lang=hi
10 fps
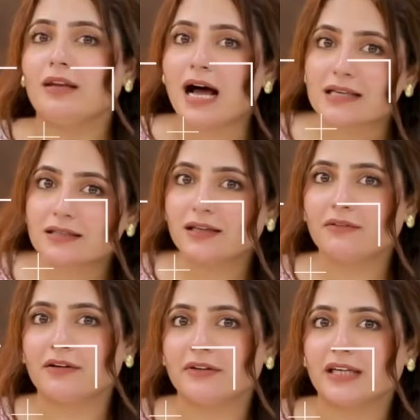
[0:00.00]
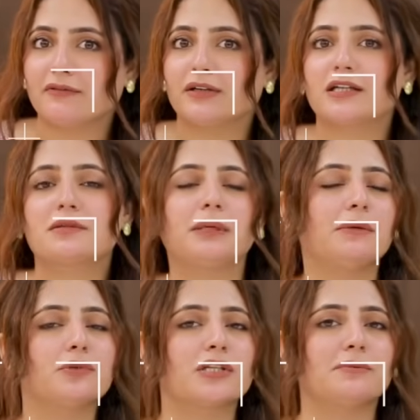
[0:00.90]
लास्ट गिव अवे के विनर्स भी
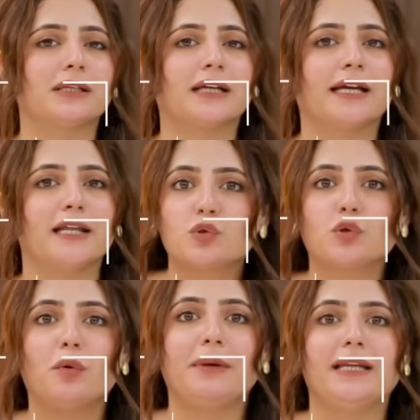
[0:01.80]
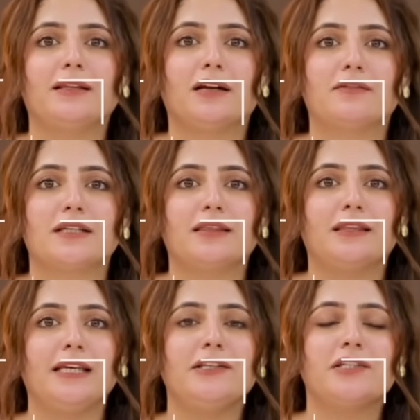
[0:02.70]
मुझे मिल गए हैं उसको मेरी तरफ से
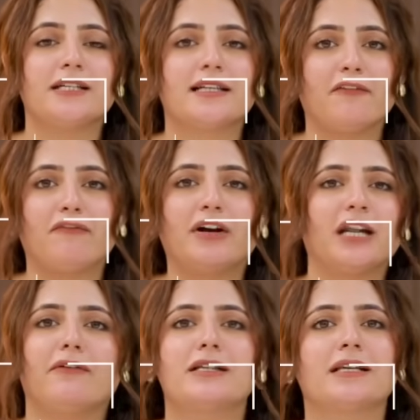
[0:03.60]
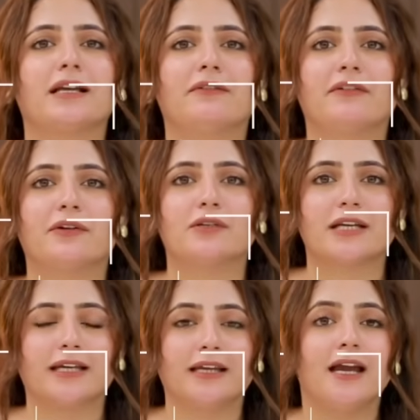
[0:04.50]
तीन चीजें फटाफट से गिव अवे हो
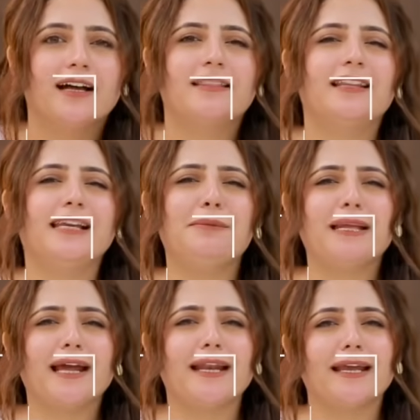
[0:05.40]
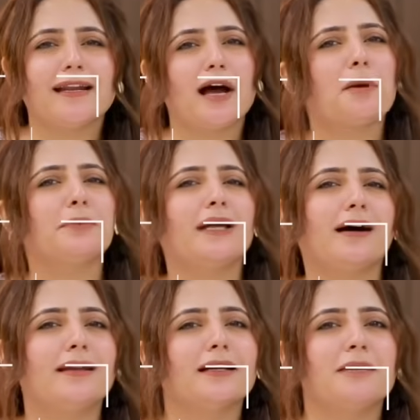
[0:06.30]
जाएंगी दिल्ली में रहने के ना अपने
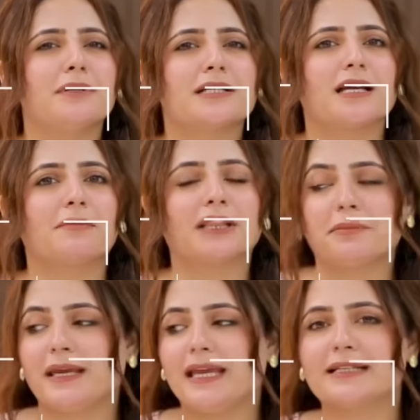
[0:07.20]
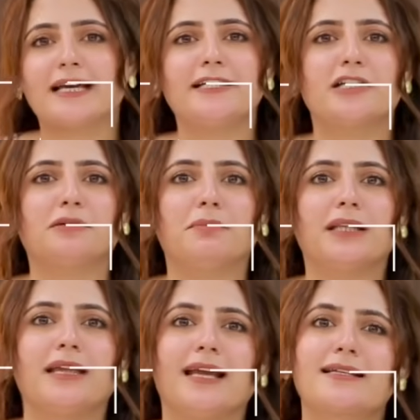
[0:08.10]
अलग ही मजे हैं मतलब एक साइड
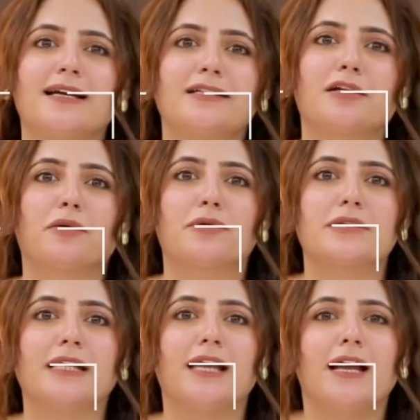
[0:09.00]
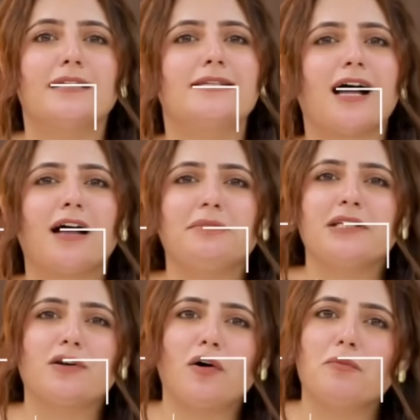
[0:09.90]
जनपद एक साइड सरोजनी जहाँ भी
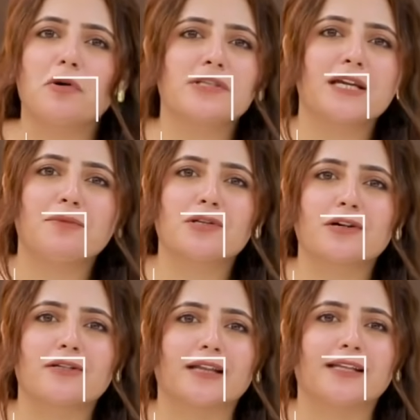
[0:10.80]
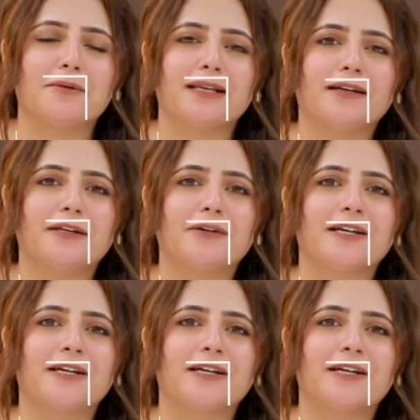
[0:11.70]
जाओ मौजा ही मौजा हो जाती है वही लड़कियों